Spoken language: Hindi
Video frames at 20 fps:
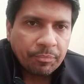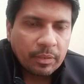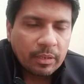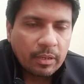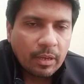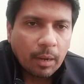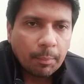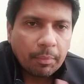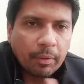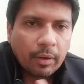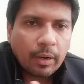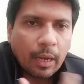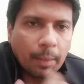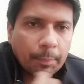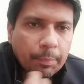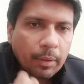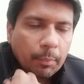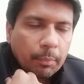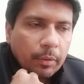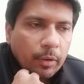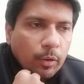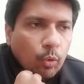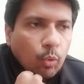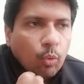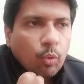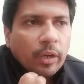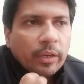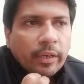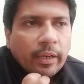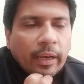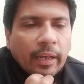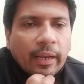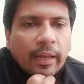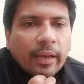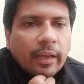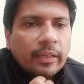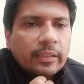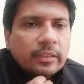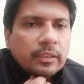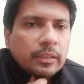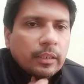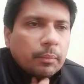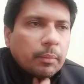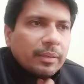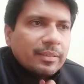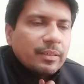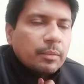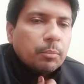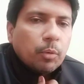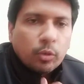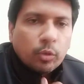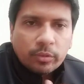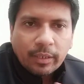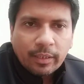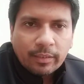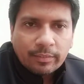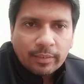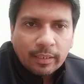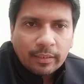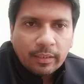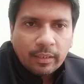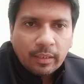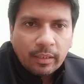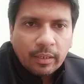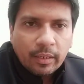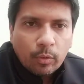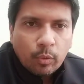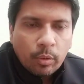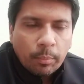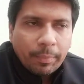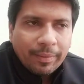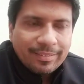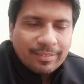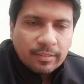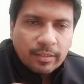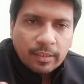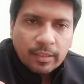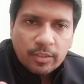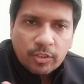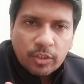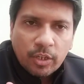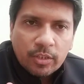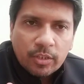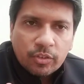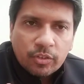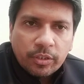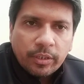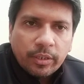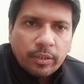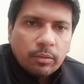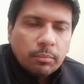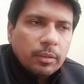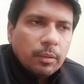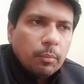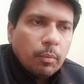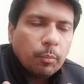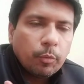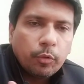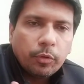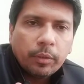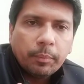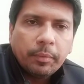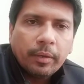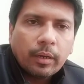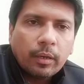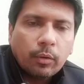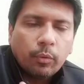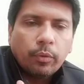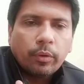यहाँ पर आपके अपने लोगों का ये कहना है कि जी हमारे साथ बहुत ज़्यादा ज्यादा की है उन्होंने पैसे ज़्यादा चार्ज किए हैं मतलब कम्युनिटी में ना